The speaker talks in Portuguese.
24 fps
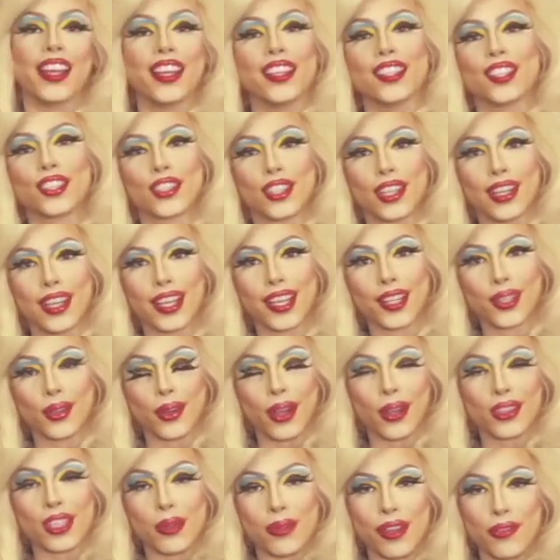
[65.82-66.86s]
Este
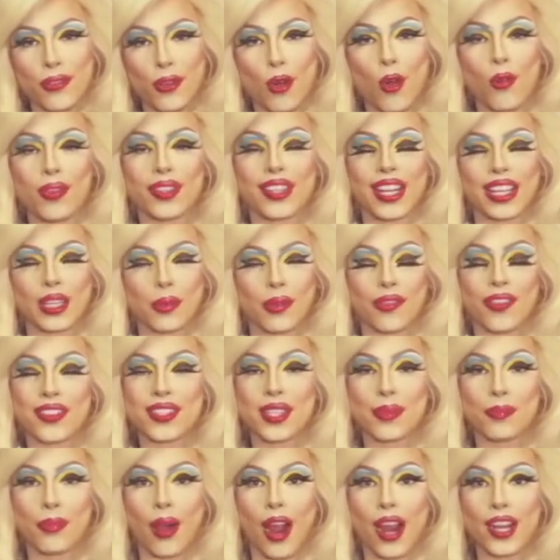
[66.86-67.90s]
ano eu também fui convidada para
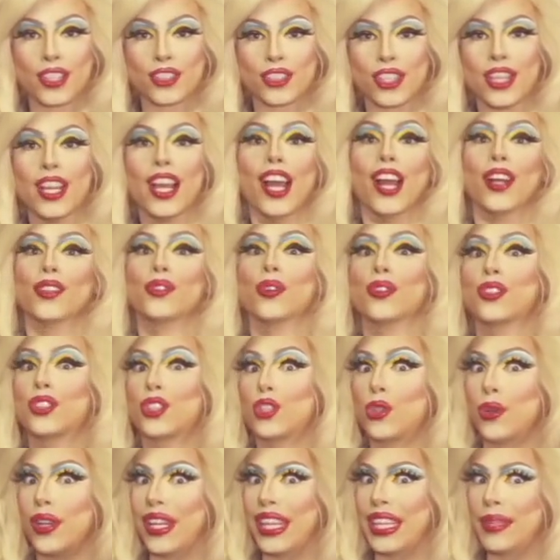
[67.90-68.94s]
fazer parte do
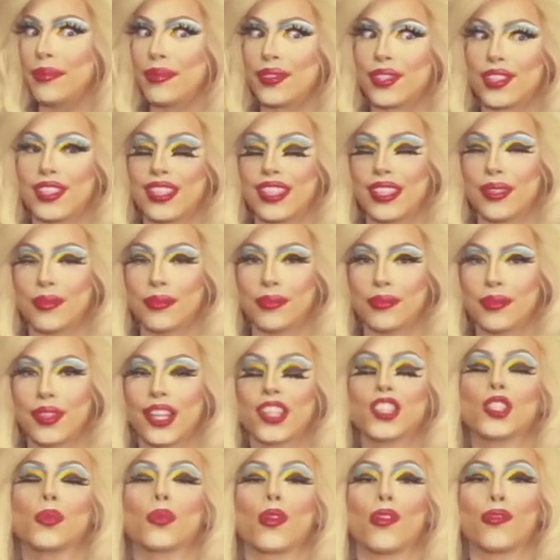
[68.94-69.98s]
Dream Team
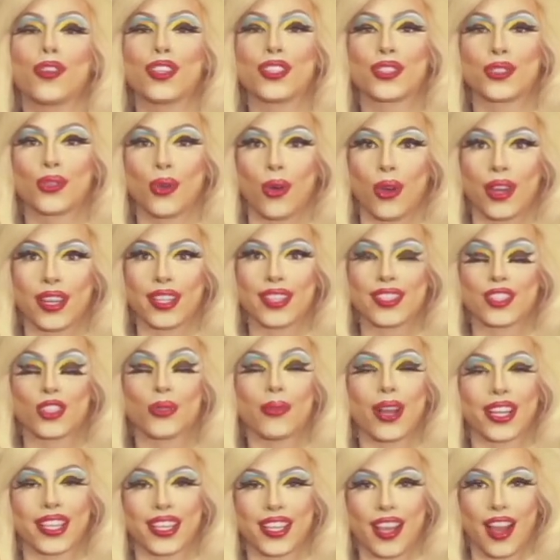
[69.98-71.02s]
de professores
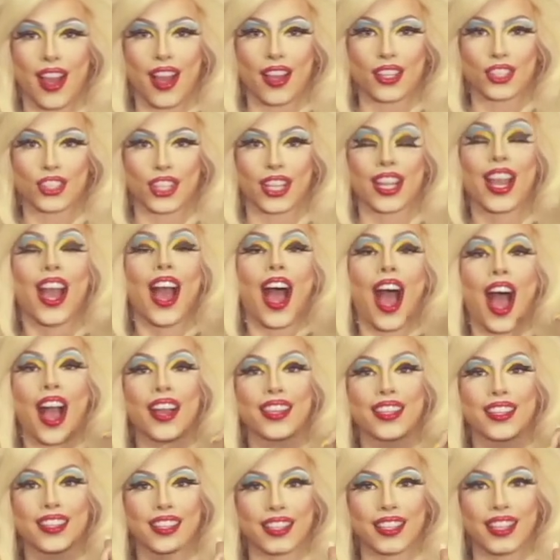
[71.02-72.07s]
de maquiagem
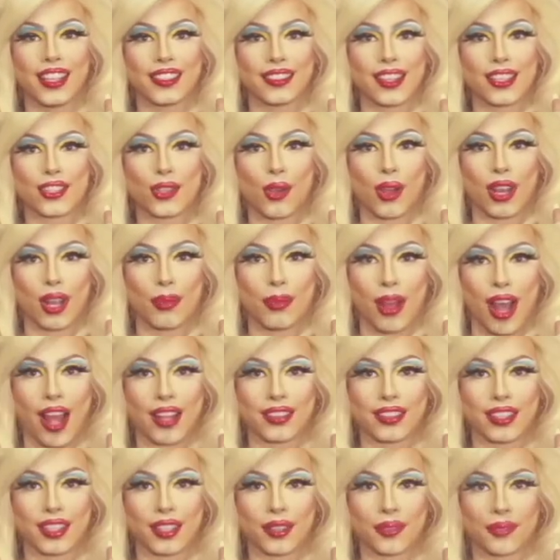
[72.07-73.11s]
aqui da Escola
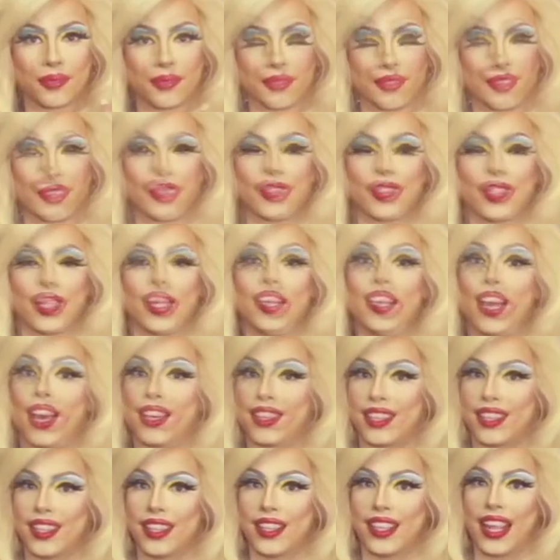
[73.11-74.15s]
Madre.
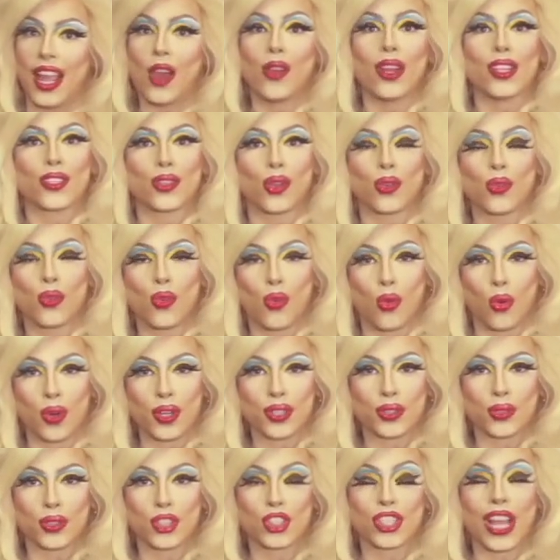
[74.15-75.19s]
E aqui eu leciono um
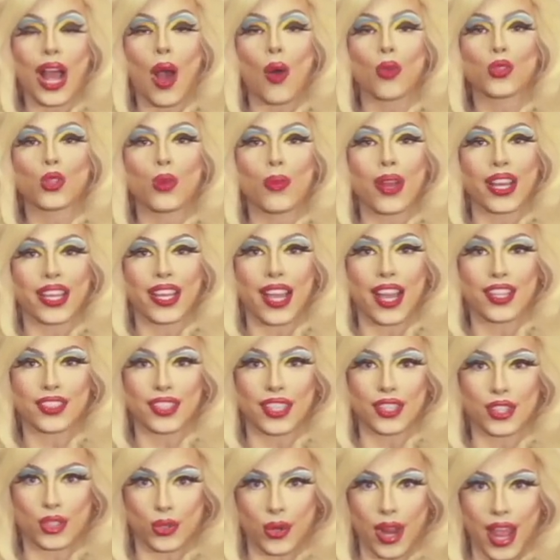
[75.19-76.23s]
curso de
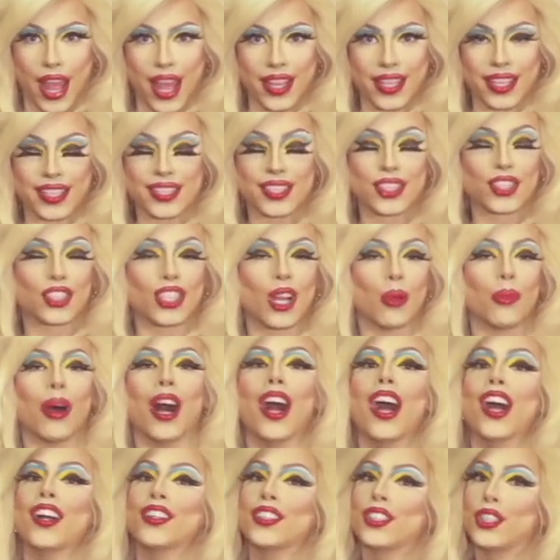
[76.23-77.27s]
automaquiagem drag que se
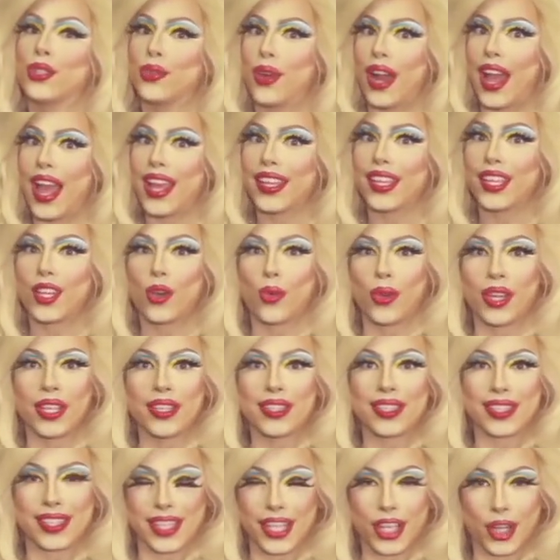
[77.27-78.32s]
chama Drag
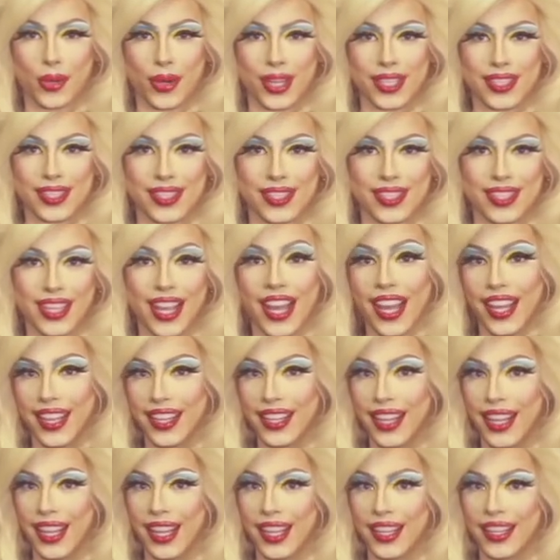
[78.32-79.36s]
Queen Secrets.
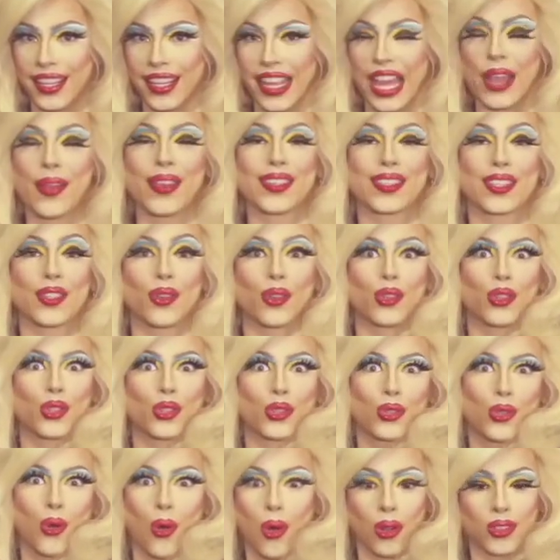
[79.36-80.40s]
Nele eu
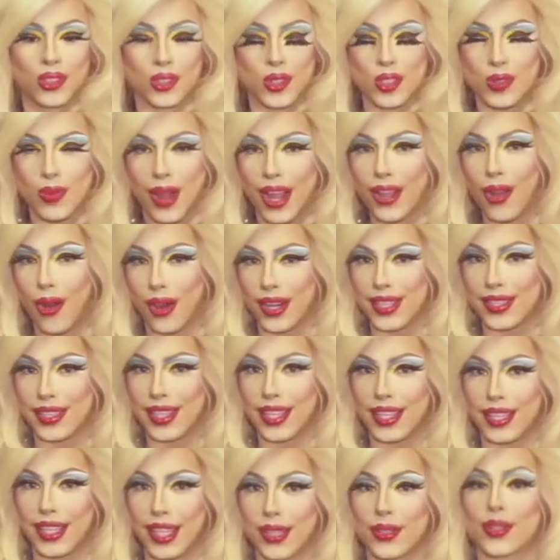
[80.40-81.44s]
ensino todos os
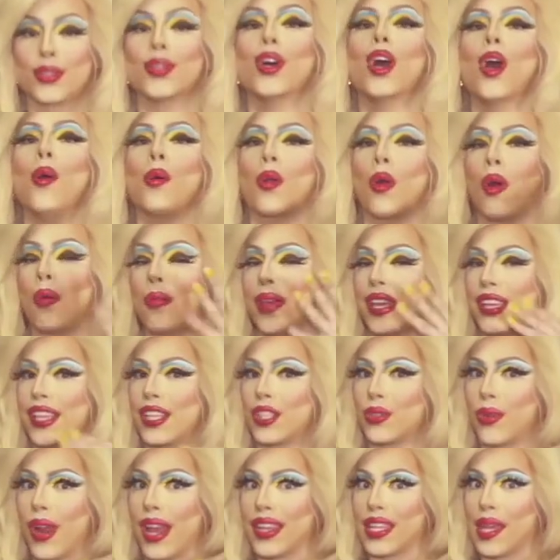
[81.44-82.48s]
maiores segredos para uma
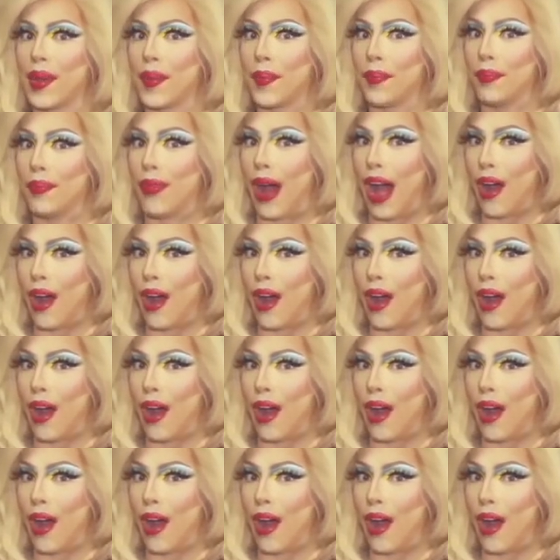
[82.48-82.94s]
make drag